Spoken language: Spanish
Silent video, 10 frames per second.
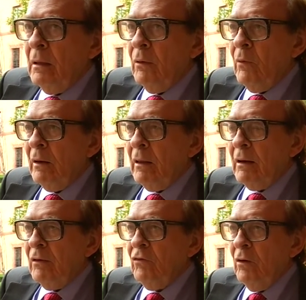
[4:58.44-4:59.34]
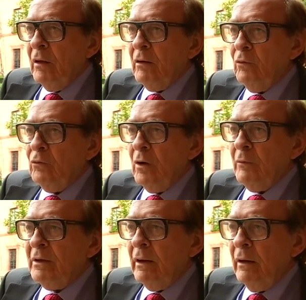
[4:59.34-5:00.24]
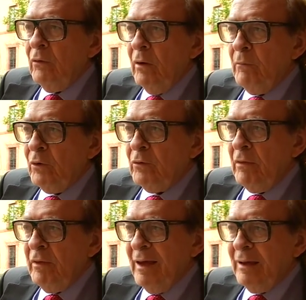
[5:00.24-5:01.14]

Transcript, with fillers: En cualquier caso, la agricultura va a tener una importancia